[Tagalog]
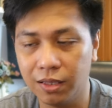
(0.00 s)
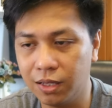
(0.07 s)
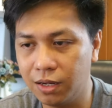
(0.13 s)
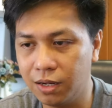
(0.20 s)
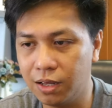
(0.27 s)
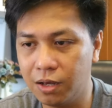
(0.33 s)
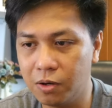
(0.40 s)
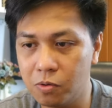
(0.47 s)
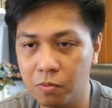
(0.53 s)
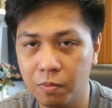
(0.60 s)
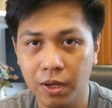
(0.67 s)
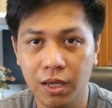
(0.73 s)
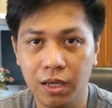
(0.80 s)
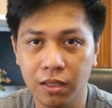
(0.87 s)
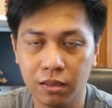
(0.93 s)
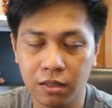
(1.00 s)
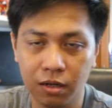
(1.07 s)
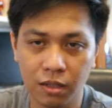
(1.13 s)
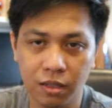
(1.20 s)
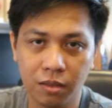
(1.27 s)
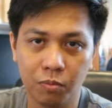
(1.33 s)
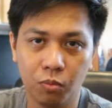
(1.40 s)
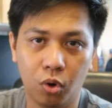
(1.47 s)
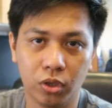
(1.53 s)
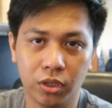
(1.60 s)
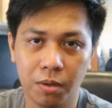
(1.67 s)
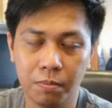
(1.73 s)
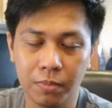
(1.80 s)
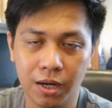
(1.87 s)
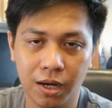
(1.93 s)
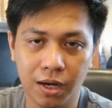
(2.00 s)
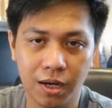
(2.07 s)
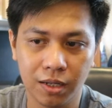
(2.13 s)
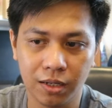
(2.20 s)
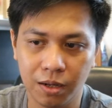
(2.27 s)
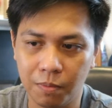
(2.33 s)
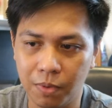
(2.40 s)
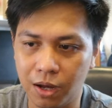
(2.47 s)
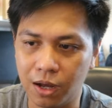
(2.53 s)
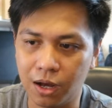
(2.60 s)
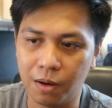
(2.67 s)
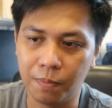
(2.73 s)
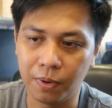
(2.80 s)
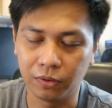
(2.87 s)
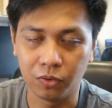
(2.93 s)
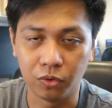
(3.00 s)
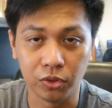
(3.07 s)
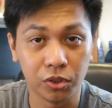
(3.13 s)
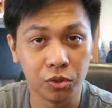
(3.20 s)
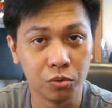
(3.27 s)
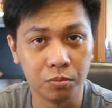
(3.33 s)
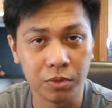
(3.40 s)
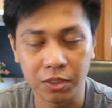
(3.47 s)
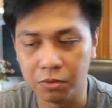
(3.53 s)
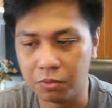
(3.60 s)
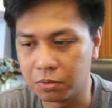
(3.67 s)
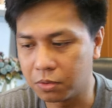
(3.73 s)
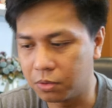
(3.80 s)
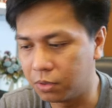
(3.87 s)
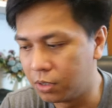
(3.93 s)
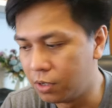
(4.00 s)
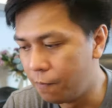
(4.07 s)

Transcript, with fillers: na natin na kung may internet modem ka na makakapag-consume siguro,